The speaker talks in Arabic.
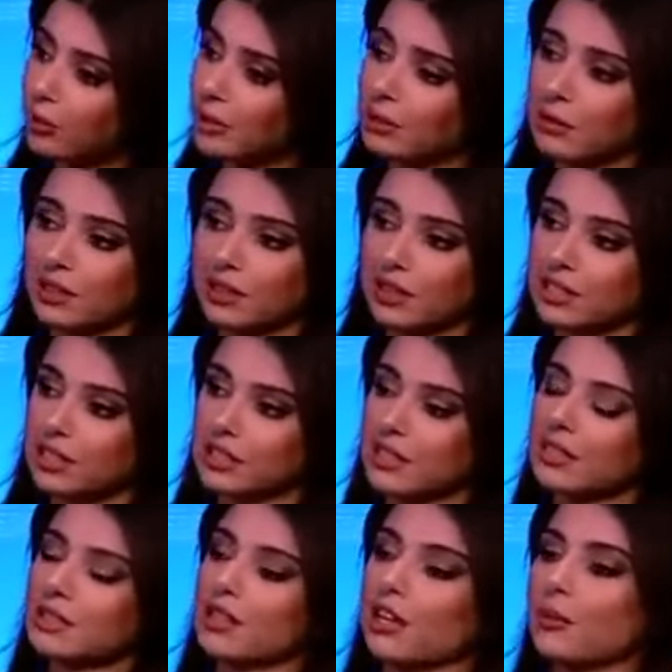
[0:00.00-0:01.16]
عمري 18
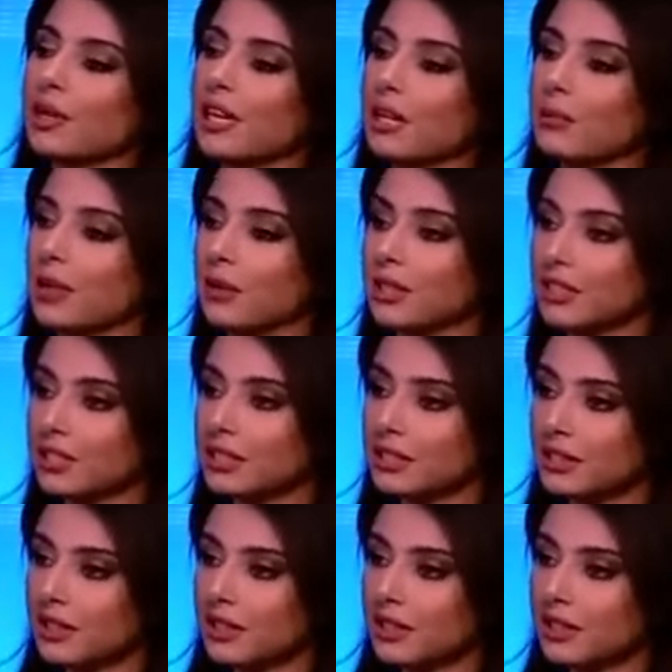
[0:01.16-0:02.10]
سنه صار عمري 24